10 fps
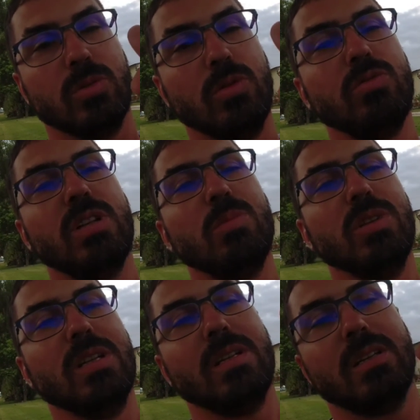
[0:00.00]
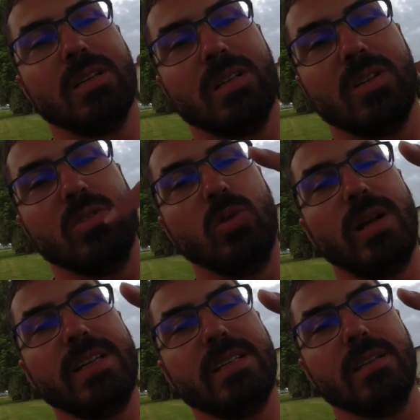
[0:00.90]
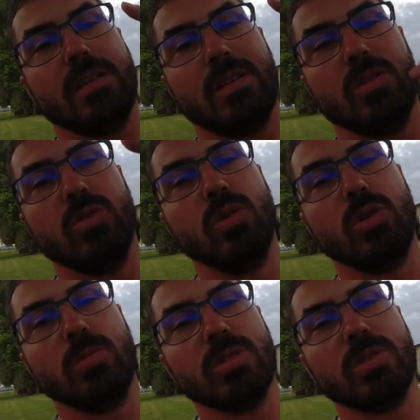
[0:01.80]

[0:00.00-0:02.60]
de vous abonner, de liker, de